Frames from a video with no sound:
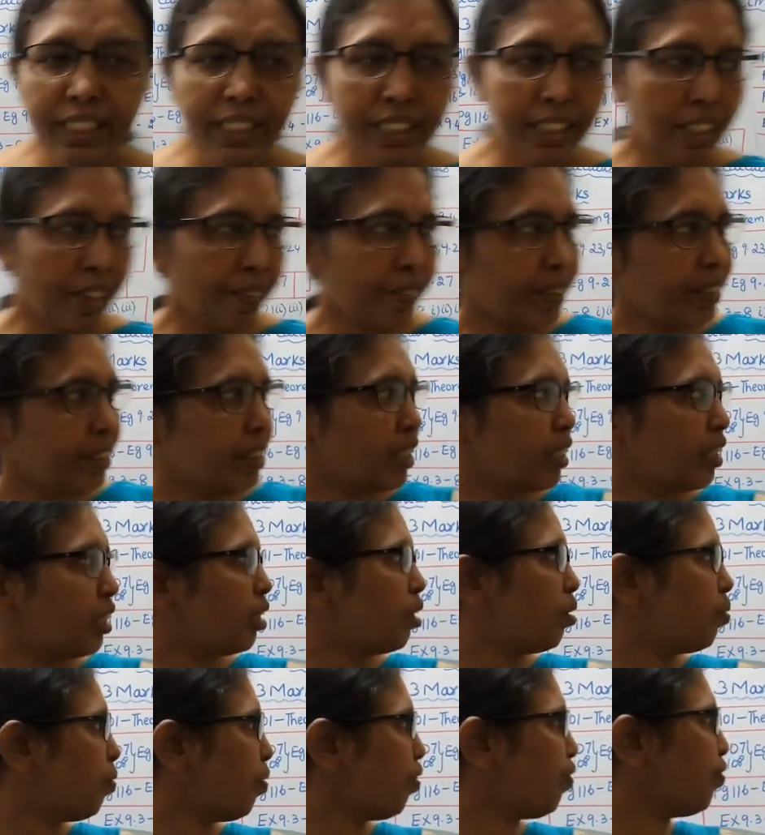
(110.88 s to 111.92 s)
செவன்டீன்
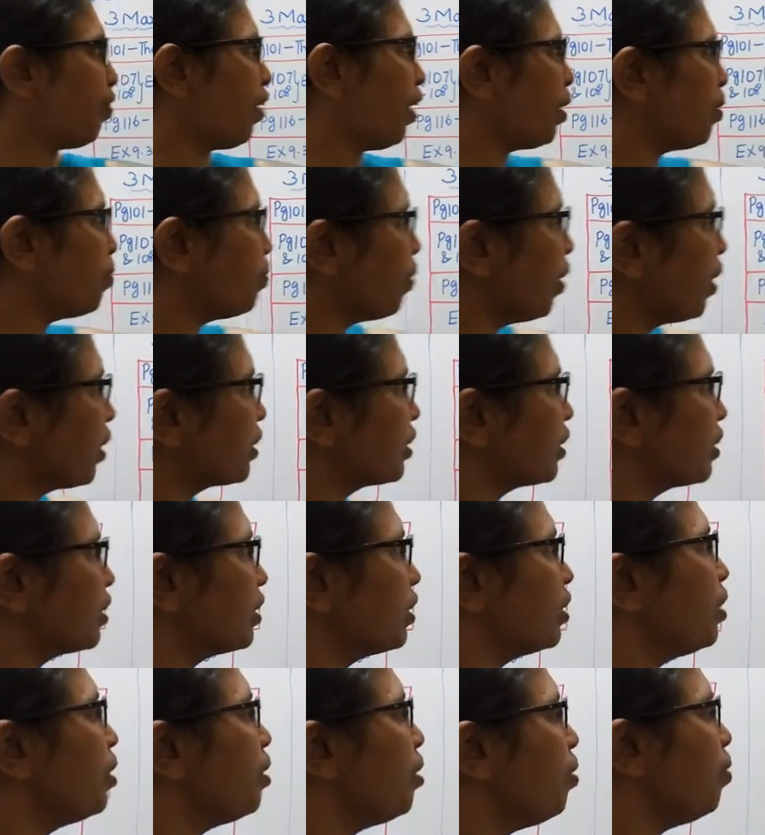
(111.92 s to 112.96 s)
இப்போ ஃபைவ் மார்க்ஸ்
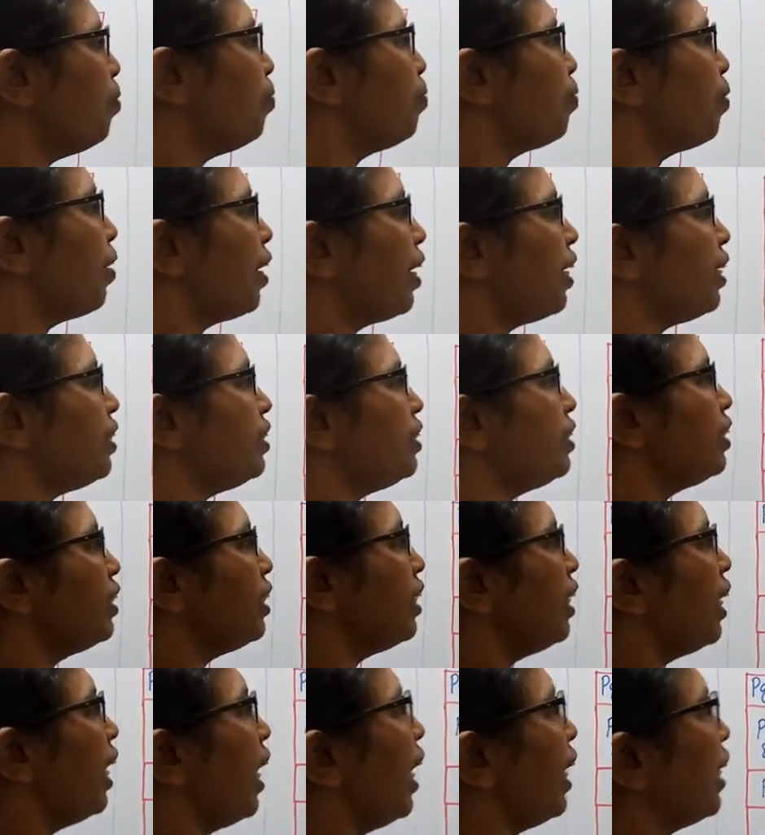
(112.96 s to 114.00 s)
பேஜ்
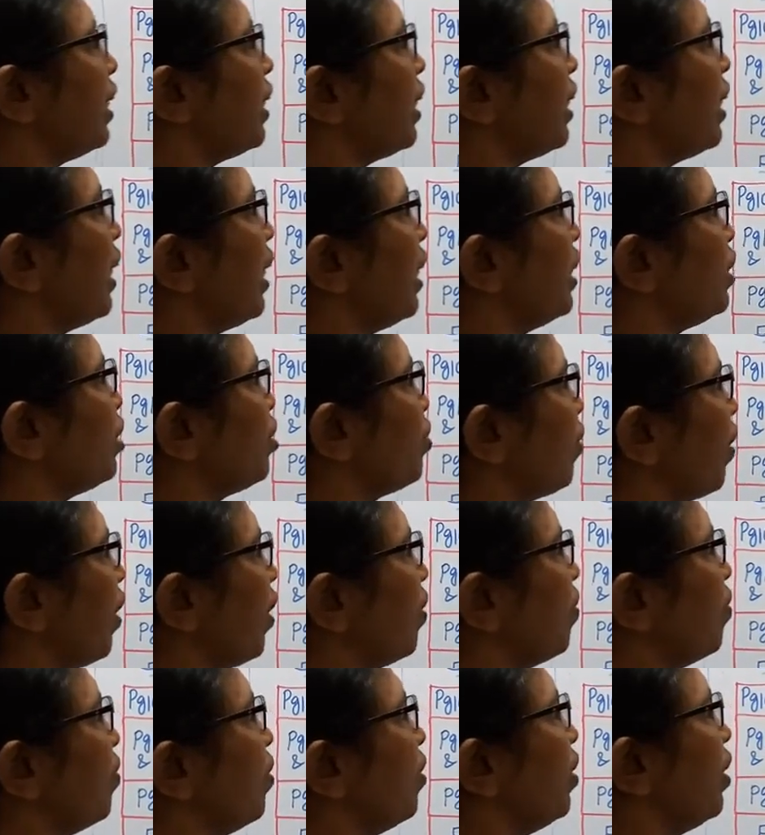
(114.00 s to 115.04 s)
ஹண்ட்ரட் அண்ட்
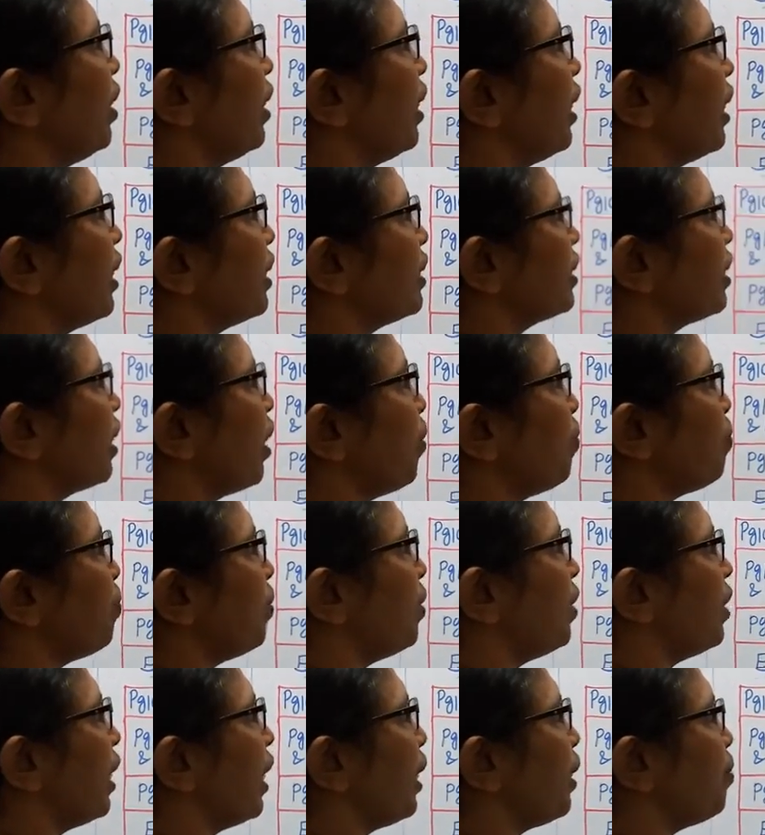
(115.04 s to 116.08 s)
டுவெல்
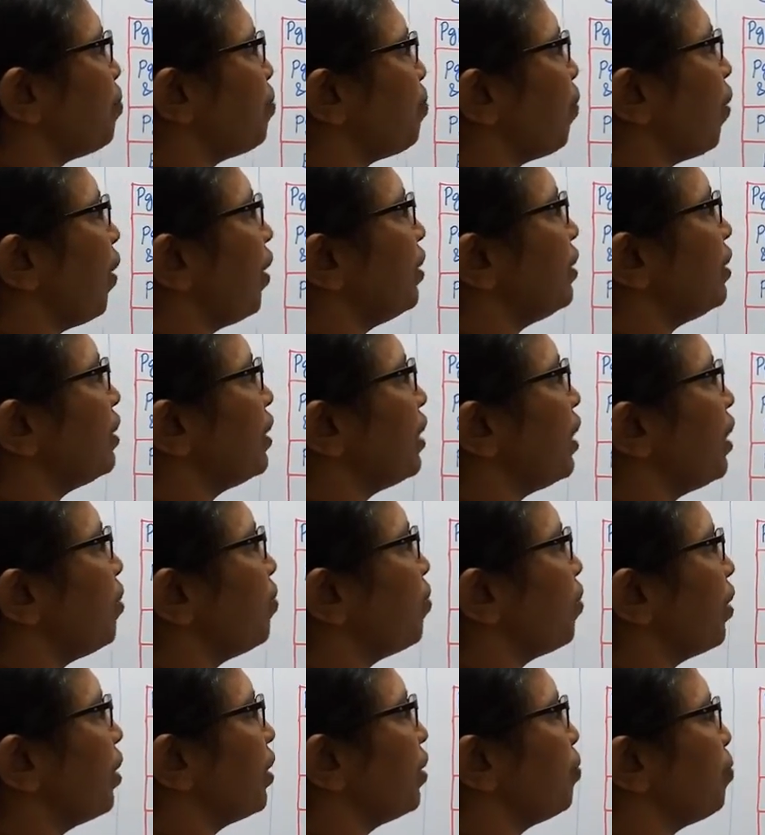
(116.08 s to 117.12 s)
எக்ஸாம்பிள் நைன் பாயிண்ட் த்ரீ
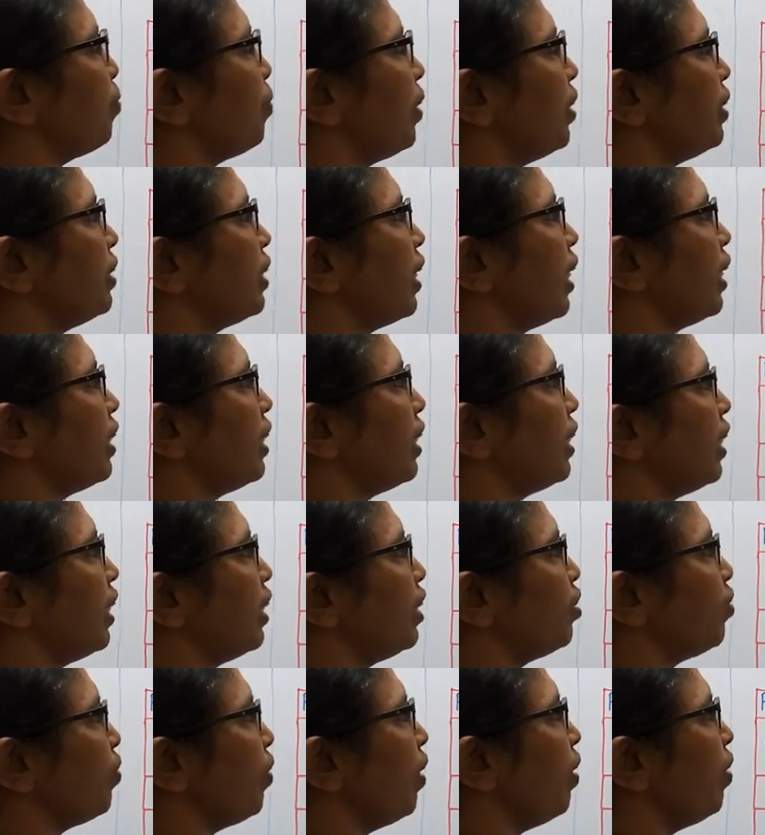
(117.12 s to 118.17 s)
ஒன் பேஜ் ஹண்ட்ரட்
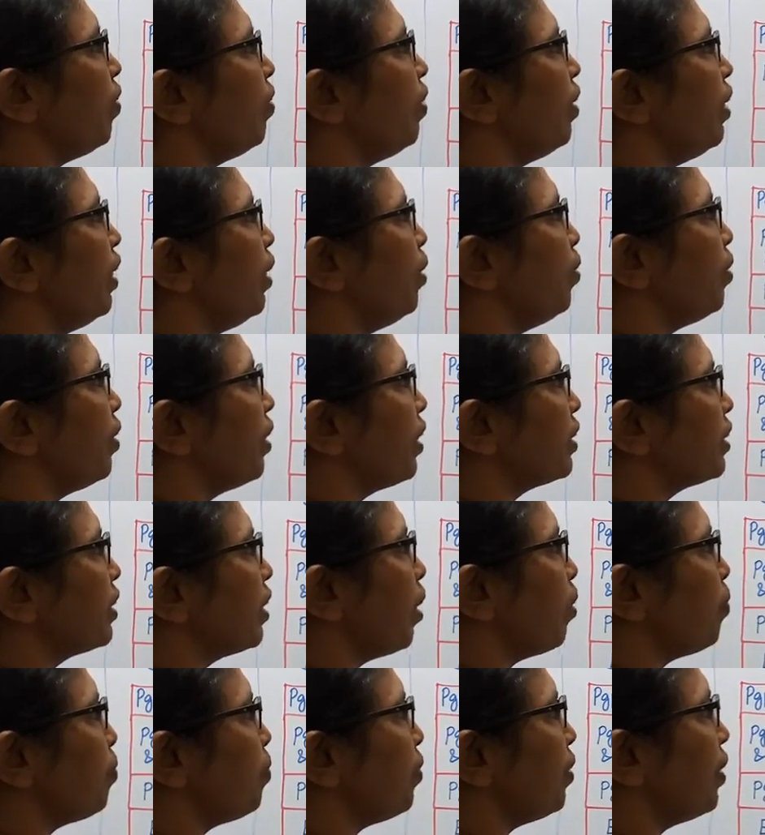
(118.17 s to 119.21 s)
அண்ட் டுவெல்
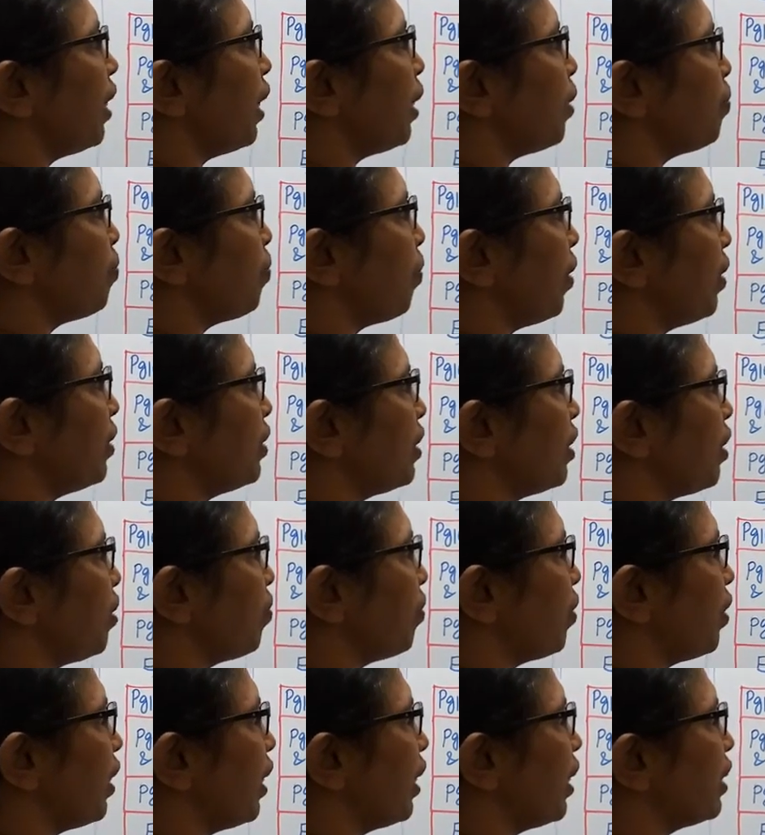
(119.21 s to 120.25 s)
எக்ஸாம்பிள் நைன் த்ரீ
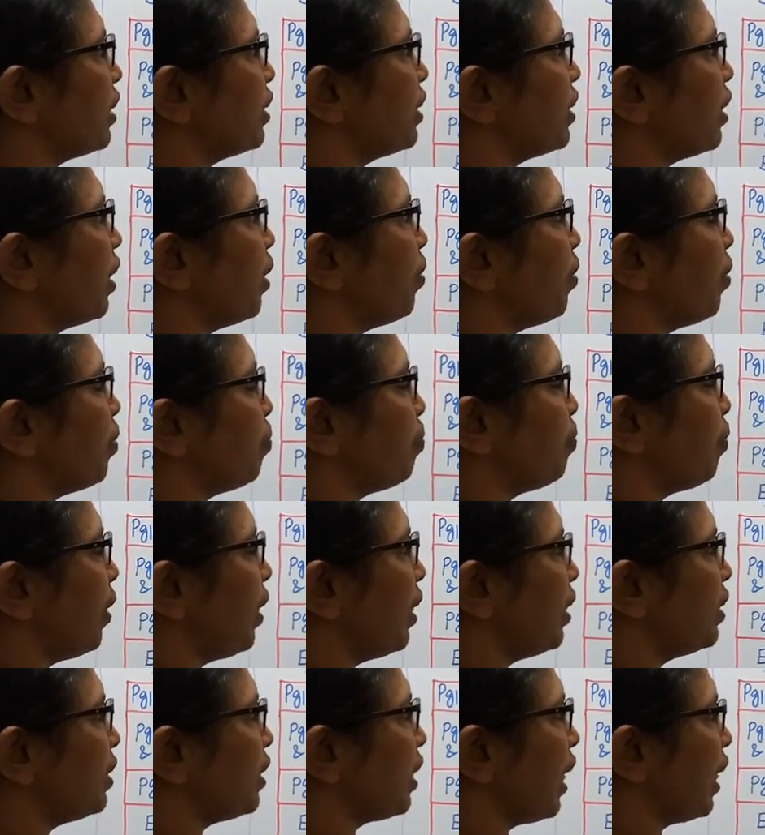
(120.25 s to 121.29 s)
ஒன் எக்ஸாம்
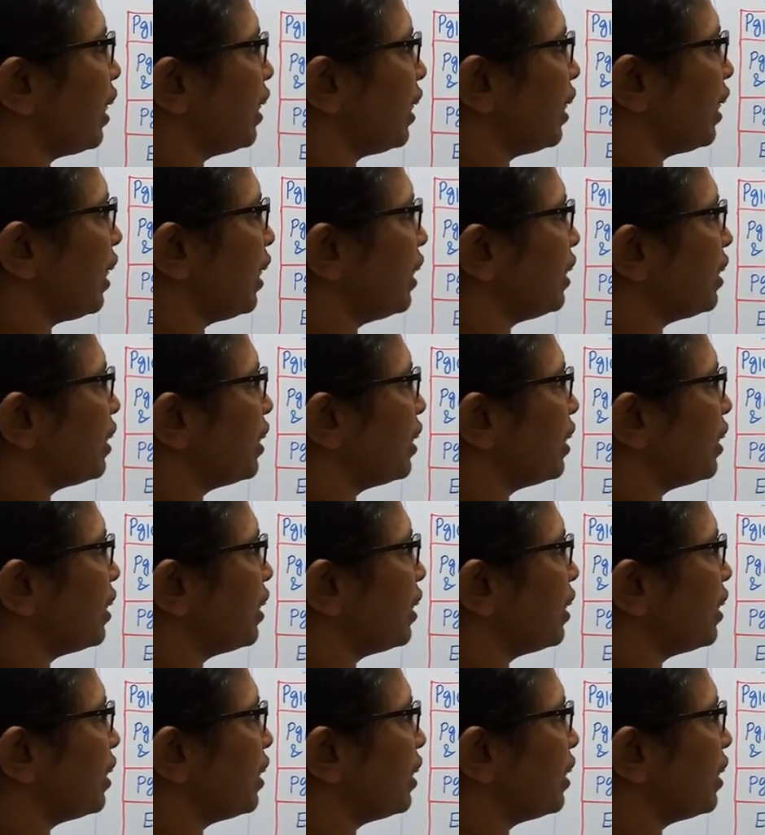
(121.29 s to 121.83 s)
பேஜ் ஹண்ட்ரட் அண்ட்